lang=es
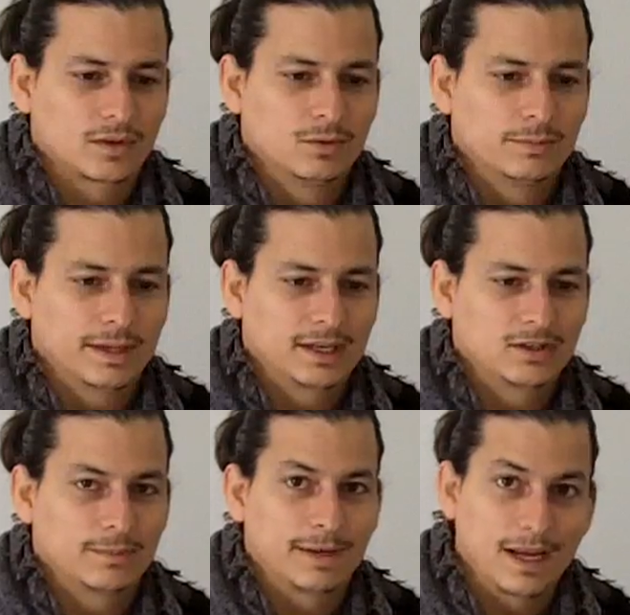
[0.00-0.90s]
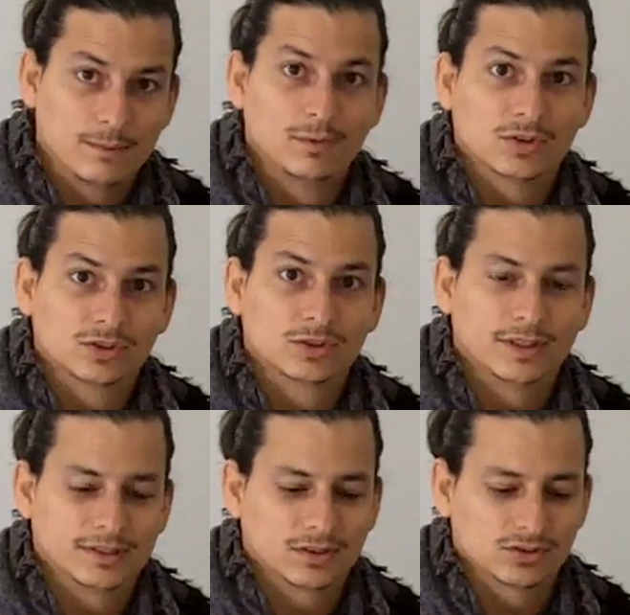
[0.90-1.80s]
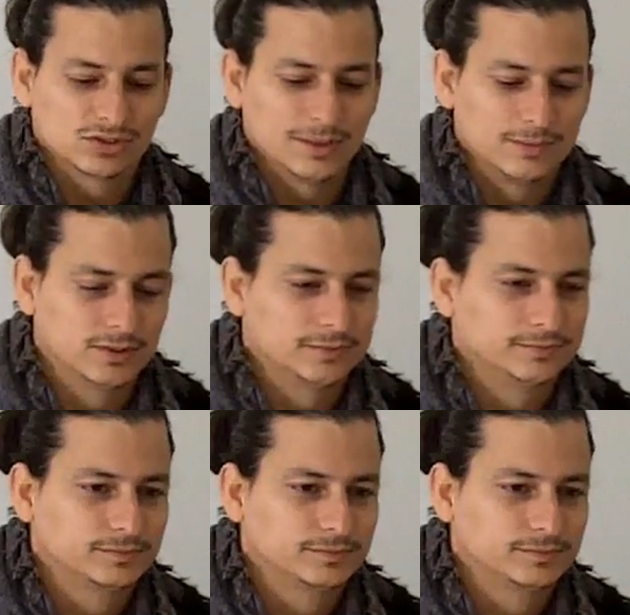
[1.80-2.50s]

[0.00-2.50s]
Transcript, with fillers: un pequeño preámbulo sobre este concepto.